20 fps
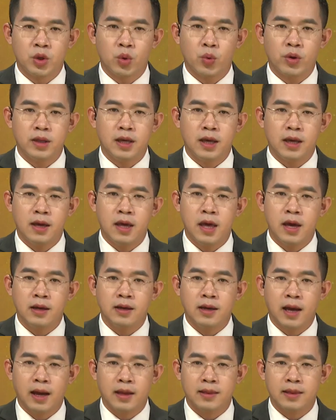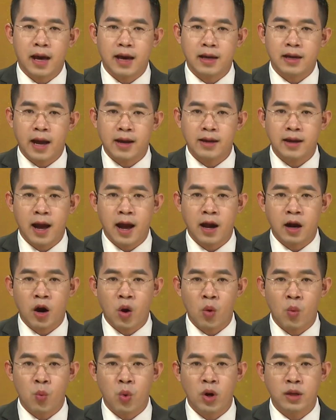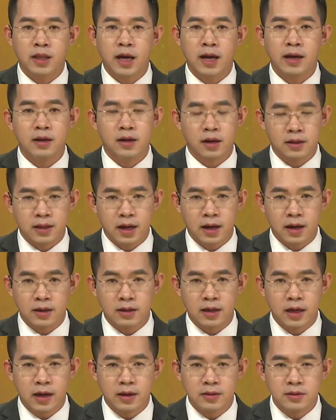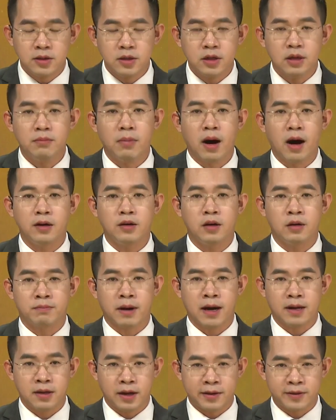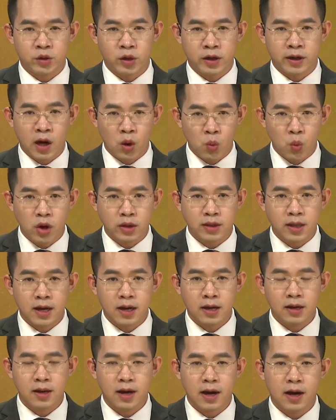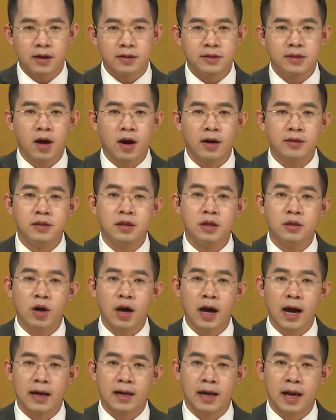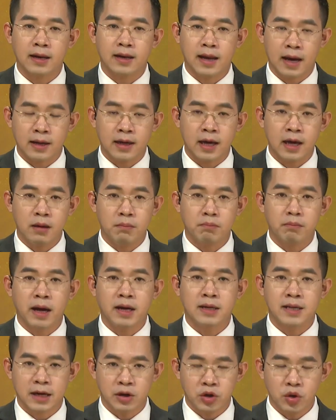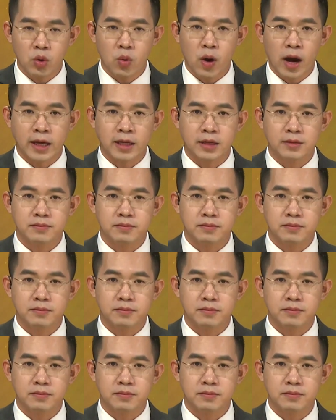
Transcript: Thưa quý vị, hiện nay tại cảng hàng không quốc tế Cần Thơ chưa mở đường bay vận chuyển khách quốc tế do chưa có hành khách đăng ký bay ra nước ngoài.